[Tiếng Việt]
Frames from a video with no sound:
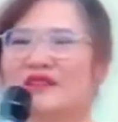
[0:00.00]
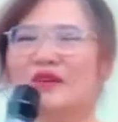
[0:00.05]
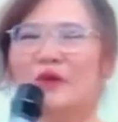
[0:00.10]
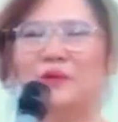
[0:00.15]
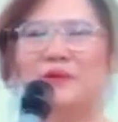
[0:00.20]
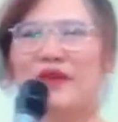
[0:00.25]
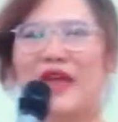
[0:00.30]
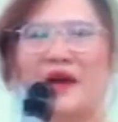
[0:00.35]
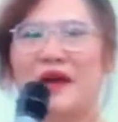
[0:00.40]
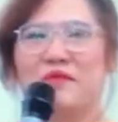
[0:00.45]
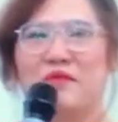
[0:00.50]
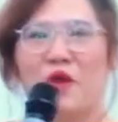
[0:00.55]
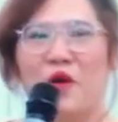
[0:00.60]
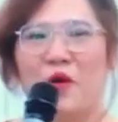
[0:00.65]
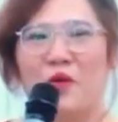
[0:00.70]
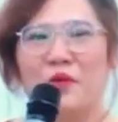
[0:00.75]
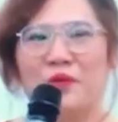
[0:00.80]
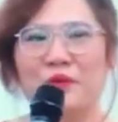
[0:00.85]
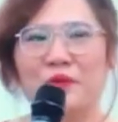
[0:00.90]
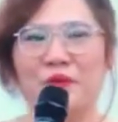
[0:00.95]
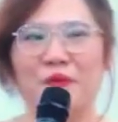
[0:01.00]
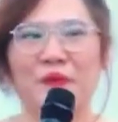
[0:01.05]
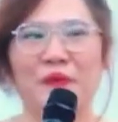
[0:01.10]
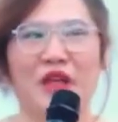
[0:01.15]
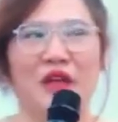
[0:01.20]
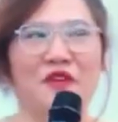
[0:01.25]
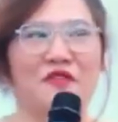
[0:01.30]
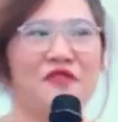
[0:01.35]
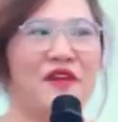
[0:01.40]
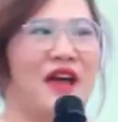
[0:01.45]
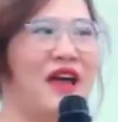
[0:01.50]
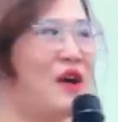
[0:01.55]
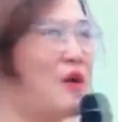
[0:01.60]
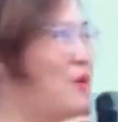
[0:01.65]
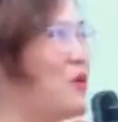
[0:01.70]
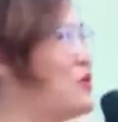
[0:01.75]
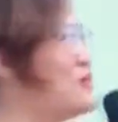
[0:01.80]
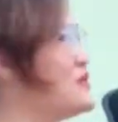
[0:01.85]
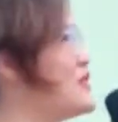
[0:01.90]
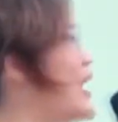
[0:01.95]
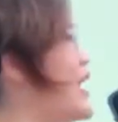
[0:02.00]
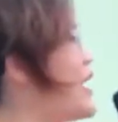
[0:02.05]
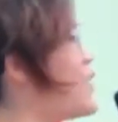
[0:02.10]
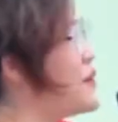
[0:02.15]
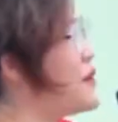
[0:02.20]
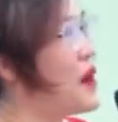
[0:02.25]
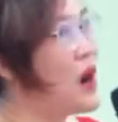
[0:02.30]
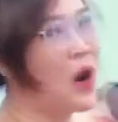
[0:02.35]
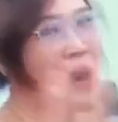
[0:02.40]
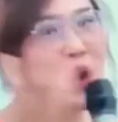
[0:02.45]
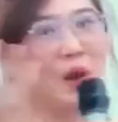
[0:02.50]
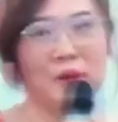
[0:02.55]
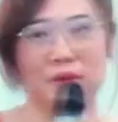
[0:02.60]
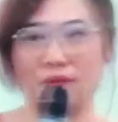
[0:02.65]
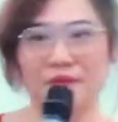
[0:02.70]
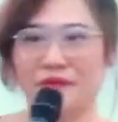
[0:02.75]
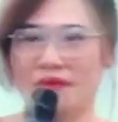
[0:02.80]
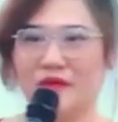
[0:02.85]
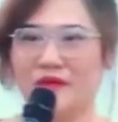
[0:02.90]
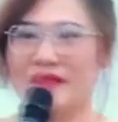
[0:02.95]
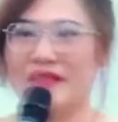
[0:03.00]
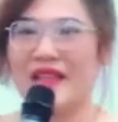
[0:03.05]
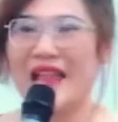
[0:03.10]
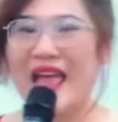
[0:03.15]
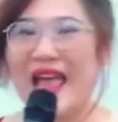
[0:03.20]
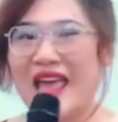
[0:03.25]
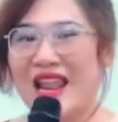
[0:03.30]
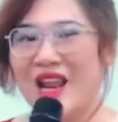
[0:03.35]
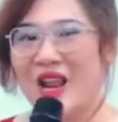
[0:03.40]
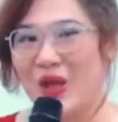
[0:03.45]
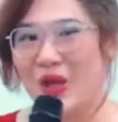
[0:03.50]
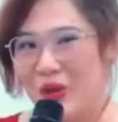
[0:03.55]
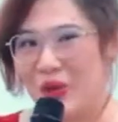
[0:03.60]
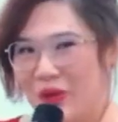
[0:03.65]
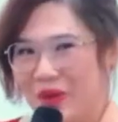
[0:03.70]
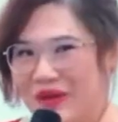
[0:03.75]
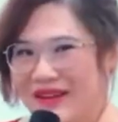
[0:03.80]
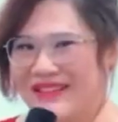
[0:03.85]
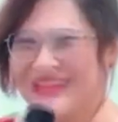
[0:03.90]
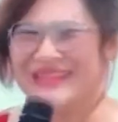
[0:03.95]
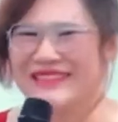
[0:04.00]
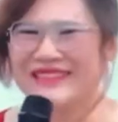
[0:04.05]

có dùng dạng bột pha uống theo hộp đa liều